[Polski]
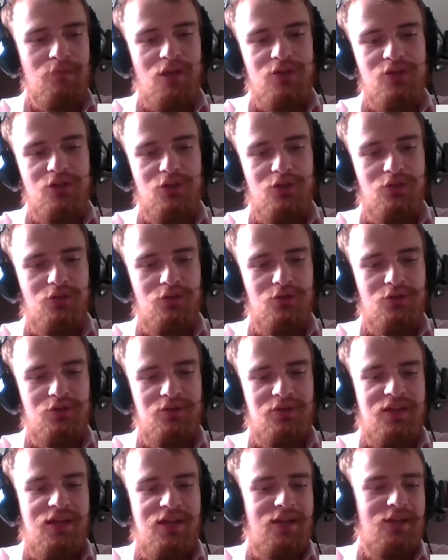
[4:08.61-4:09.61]
że
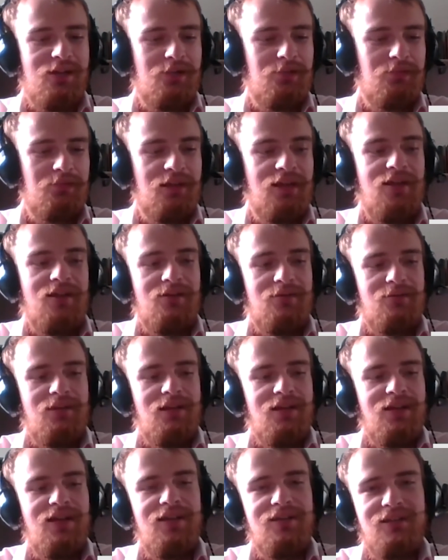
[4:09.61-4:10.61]
ktoś tak, tak,
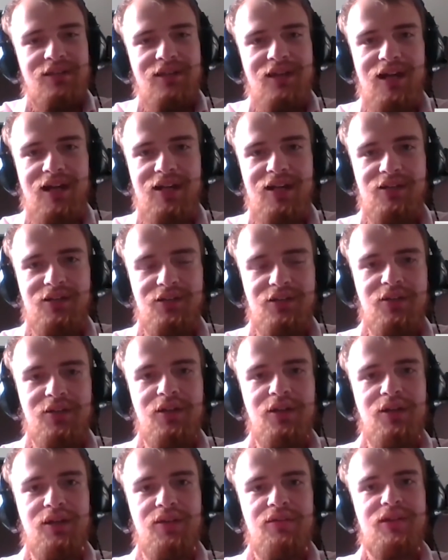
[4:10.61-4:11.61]
tak
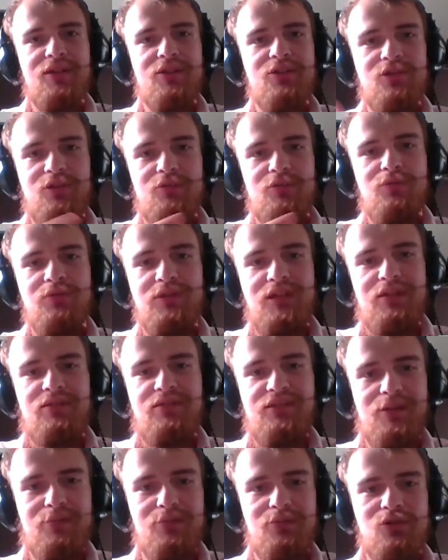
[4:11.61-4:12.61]
radykalny zaszedł na
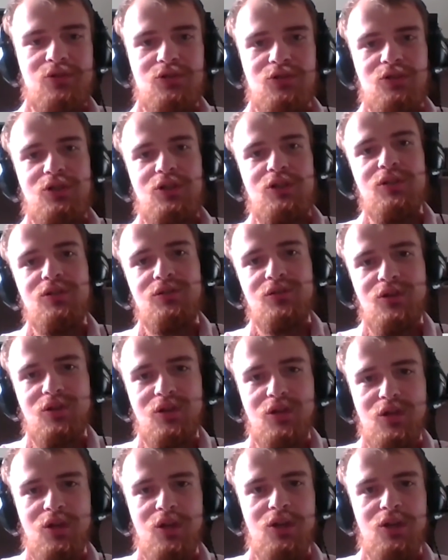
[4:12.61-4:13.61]
sam szczyt